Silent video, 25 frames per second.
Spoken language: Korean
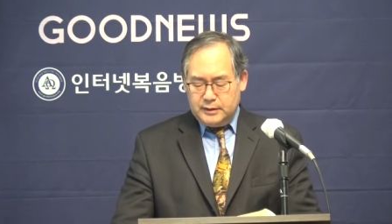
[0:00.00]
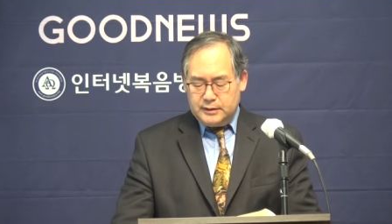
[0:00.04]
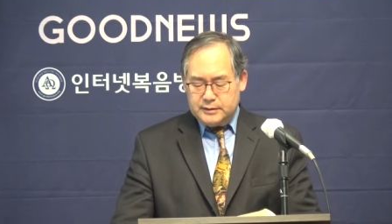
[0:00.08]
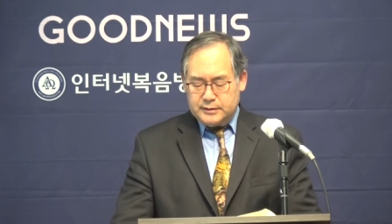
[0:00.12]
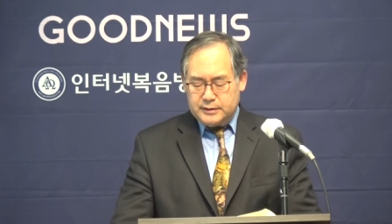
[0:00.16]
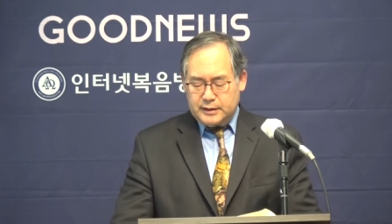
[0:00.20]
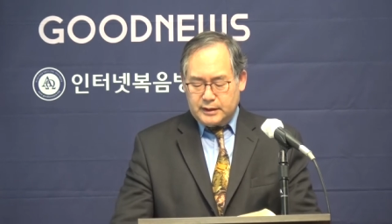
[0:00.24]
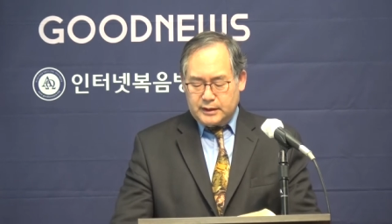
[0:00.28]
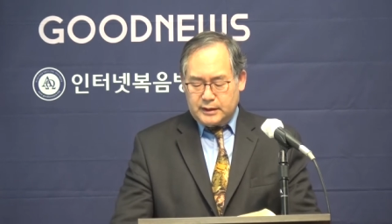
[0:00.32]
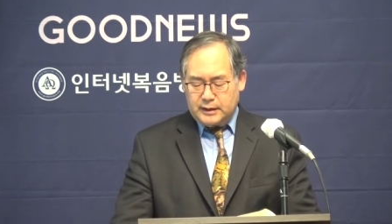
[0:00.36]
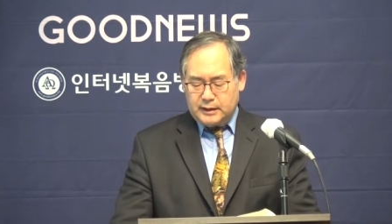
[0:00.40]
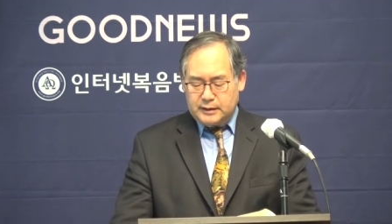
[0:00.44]

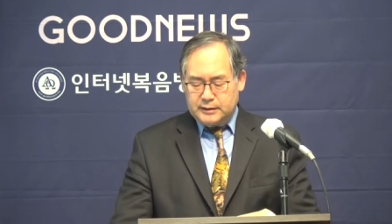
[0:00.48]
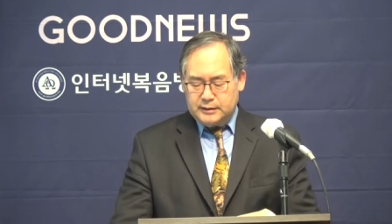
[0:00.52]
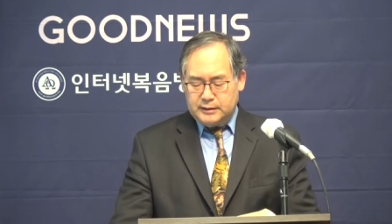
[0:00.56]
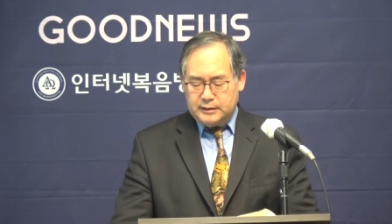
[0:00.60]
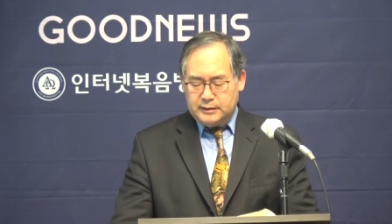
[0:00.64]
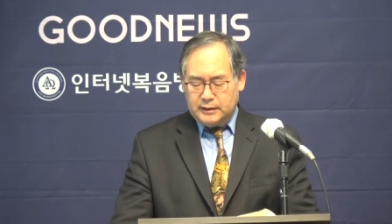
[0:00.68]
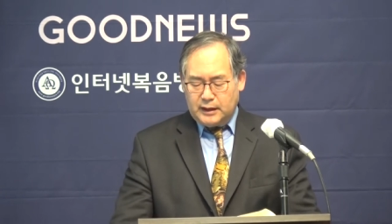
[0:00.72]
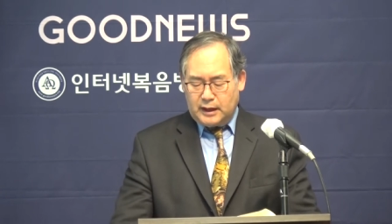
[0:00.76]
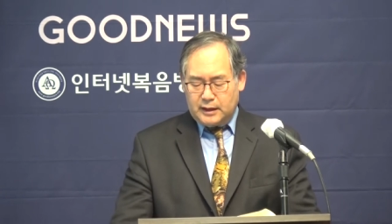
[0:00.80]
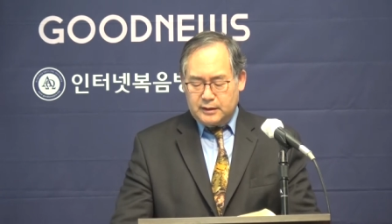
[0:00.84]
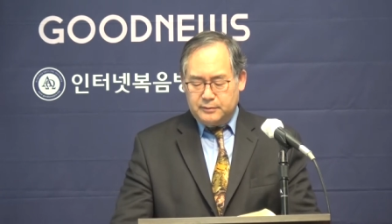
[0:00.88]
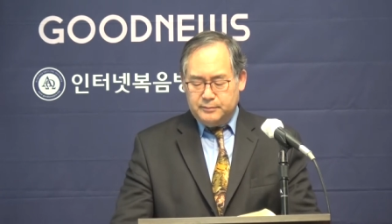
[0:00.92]

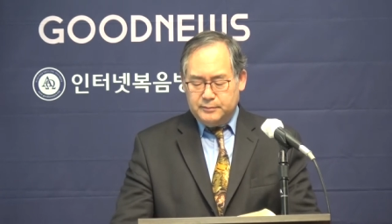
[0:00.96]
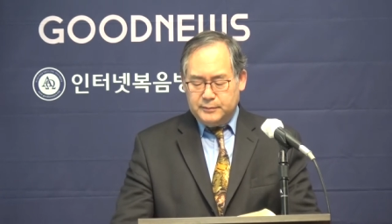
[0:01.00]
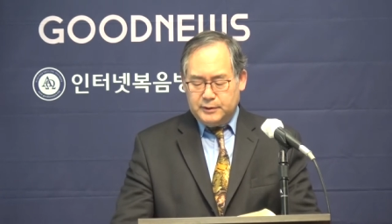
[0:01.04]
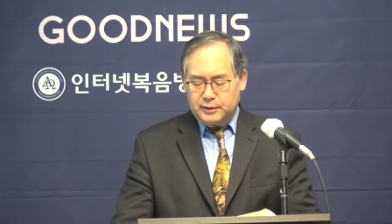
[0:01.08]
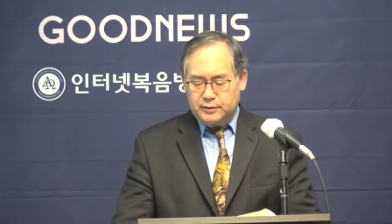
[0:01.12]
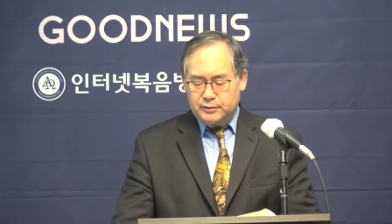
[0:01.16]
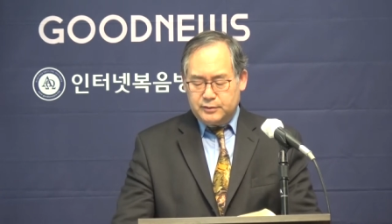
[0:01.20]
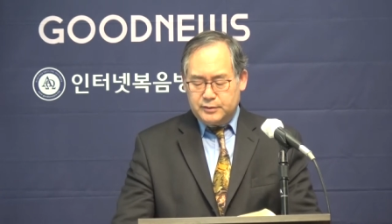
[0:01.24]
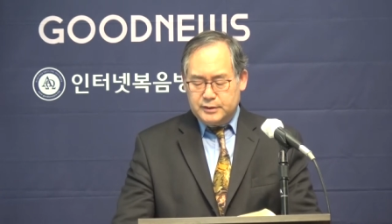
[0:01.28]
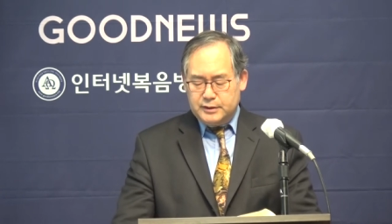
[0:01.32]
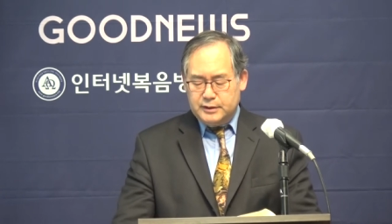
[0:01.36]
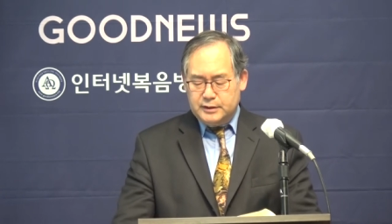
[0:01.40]
제각기
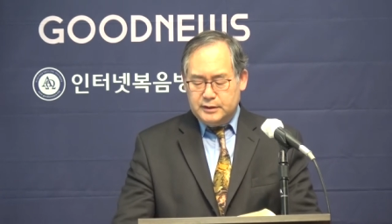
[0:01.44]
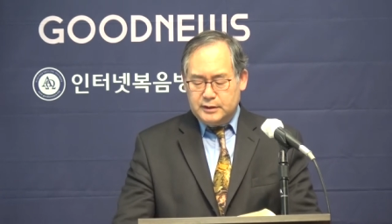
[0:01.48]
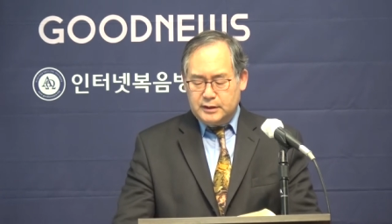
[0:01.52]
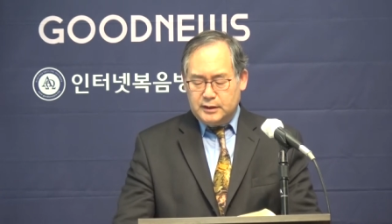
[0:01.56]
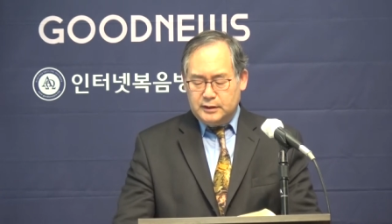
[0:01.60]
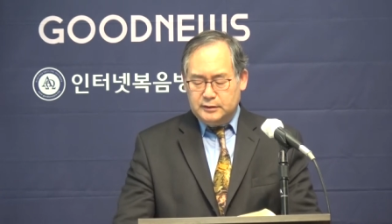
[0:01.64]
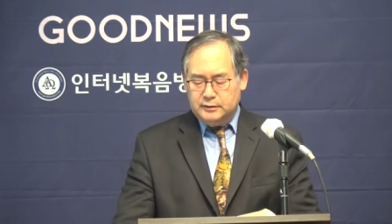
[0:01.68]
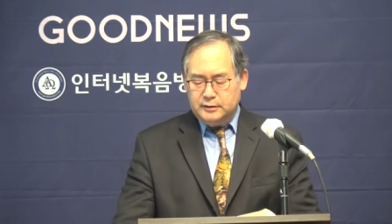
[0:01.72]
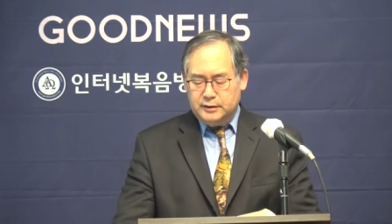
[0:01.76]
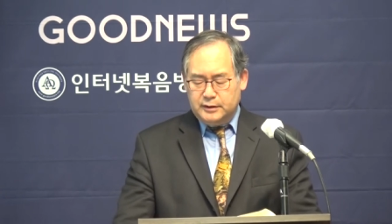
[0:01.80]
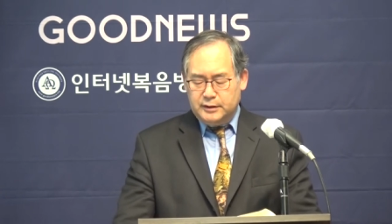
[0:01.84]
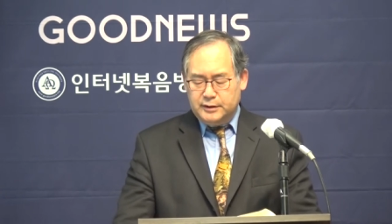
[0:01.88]
나름대로
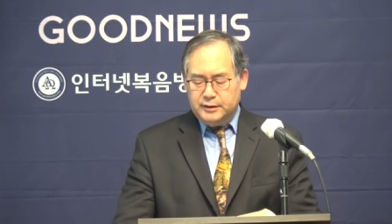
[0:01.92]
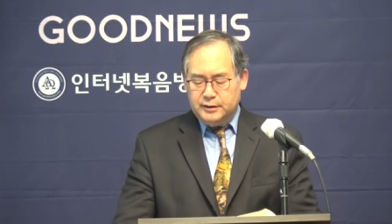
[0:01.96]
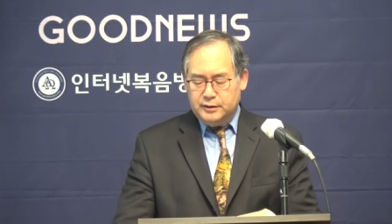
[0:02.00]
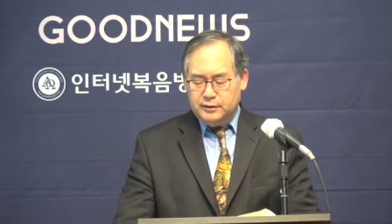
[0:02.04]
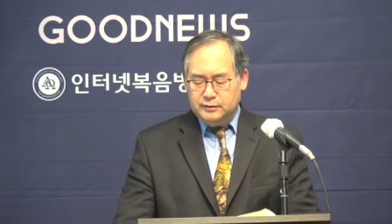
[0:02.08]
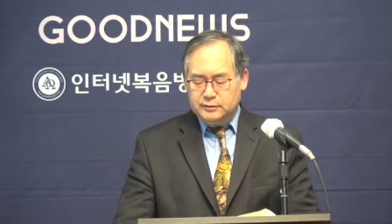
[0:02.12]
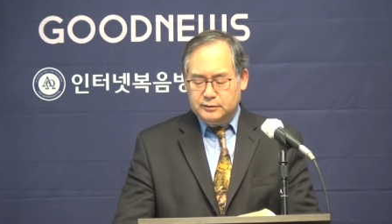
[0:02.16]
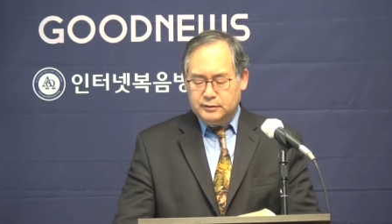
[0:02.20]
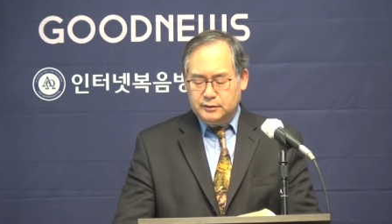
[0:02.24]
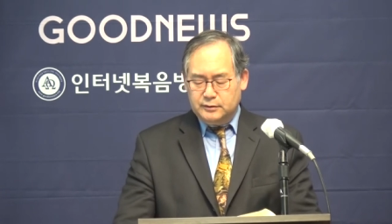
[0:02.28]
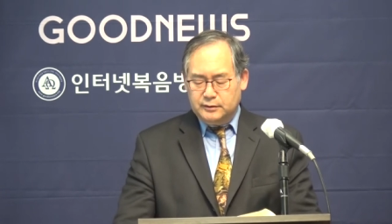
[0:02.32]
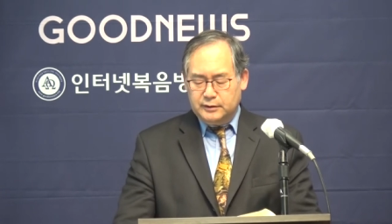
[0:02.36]
신앙들이
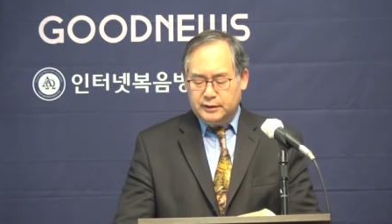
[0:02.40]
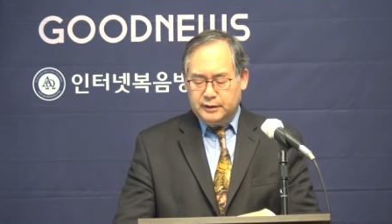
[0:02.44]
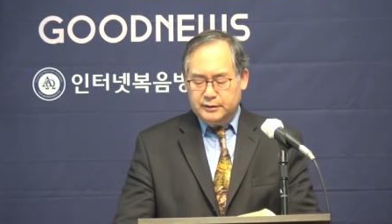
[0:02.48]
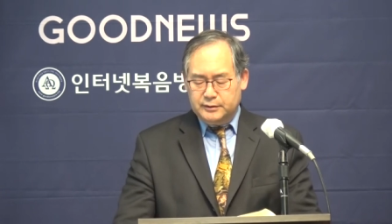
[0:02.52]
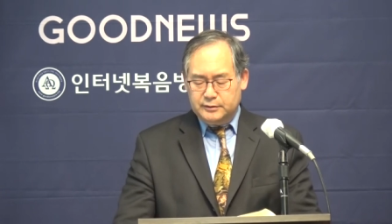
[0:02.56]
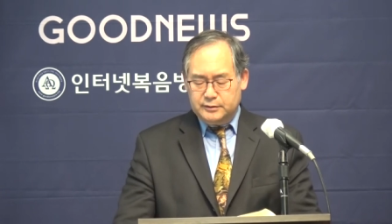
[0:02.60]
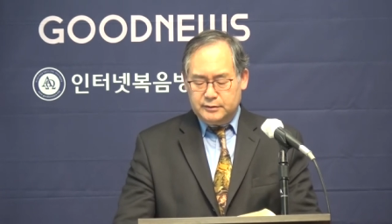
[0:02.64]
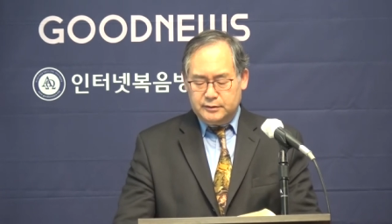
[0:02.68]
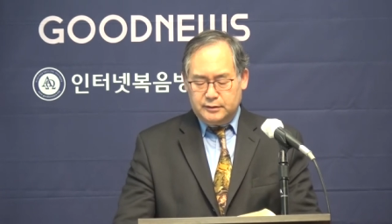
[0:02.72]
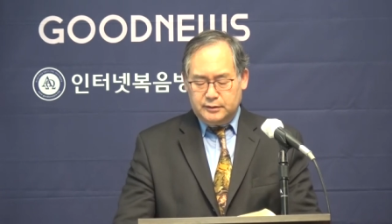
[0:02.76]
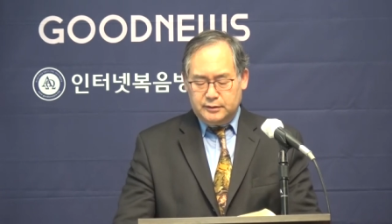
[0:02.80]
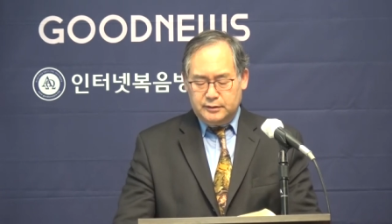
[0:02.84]

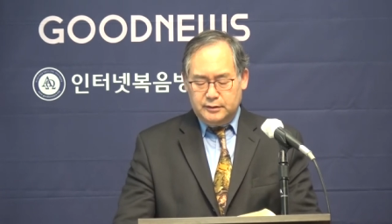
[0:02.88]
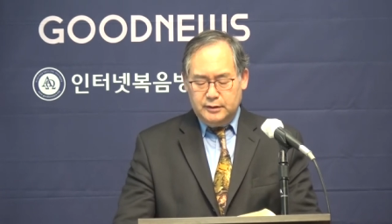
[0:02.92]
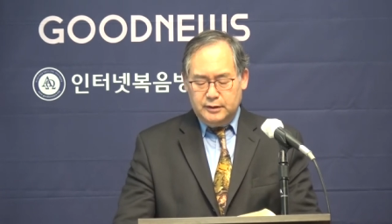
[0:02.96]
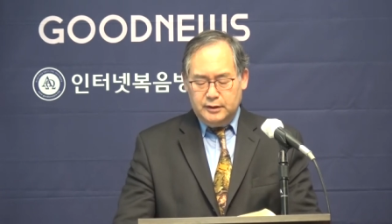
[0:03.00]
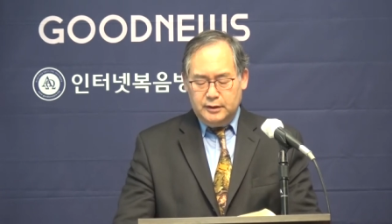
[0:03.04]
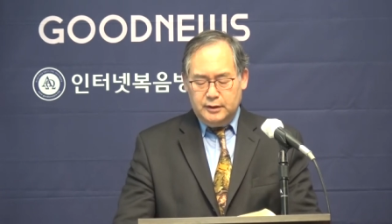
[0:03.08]
형성되어서